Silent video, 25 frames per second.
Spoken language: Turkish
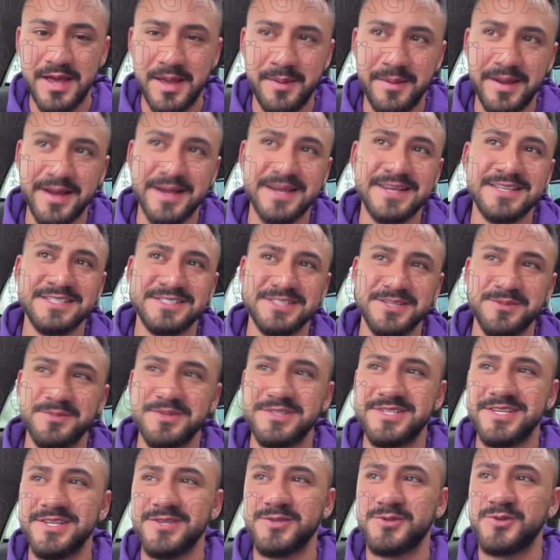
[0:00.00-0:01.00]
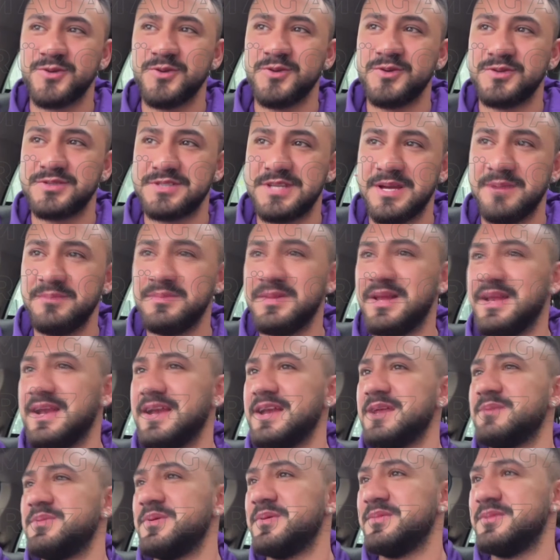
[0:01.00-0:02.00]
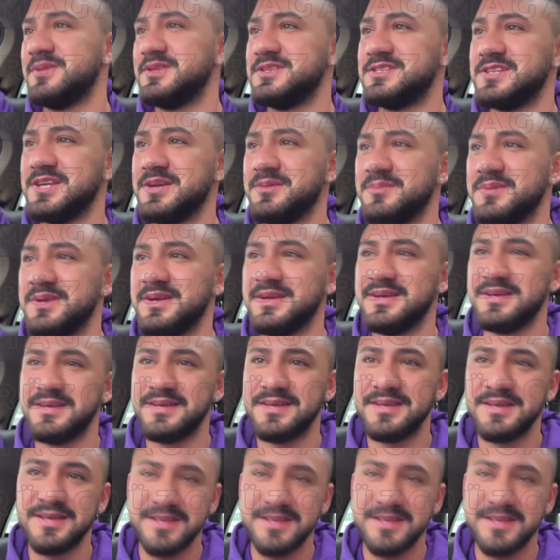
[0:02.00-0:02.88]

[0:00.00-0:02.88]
ben kızım için üzülürsem neler yapabileceğimi